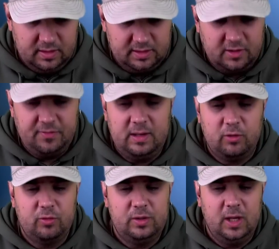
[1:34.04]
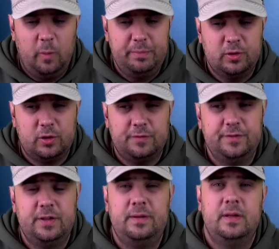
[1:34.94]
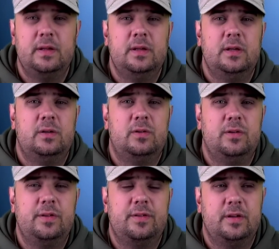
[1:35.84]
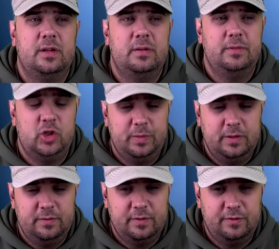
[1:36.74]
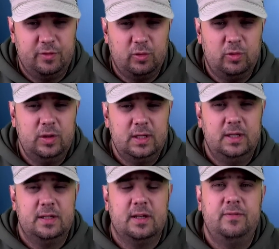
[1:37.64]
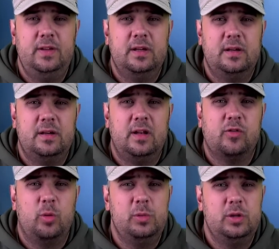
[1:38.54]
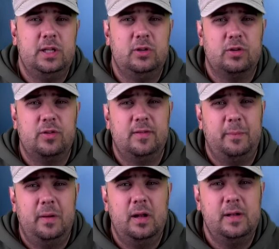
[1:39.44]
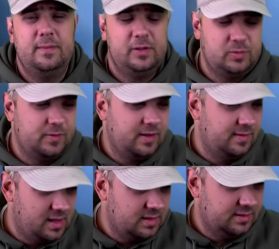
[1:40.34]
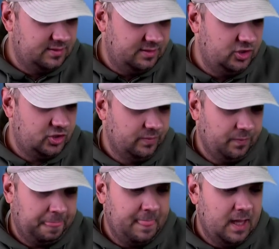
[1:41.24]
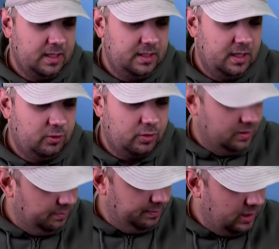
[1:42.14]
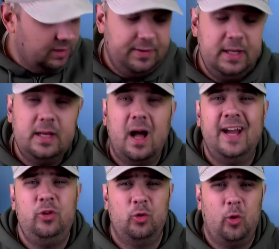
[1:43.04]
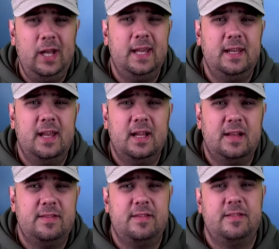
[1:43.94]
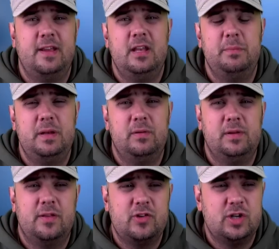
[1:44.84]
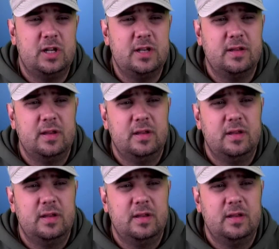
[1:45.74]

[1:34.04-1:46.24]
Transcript: das waren auch so die Hauptbetroffenen. Und ähm, ich bin froh, dass wir als Community doch zusammenhalten. Ich muss ja sagen, dass ich ja noch mehr oder weniger ein Neuling in der ganzen Szene bin und dass ich halt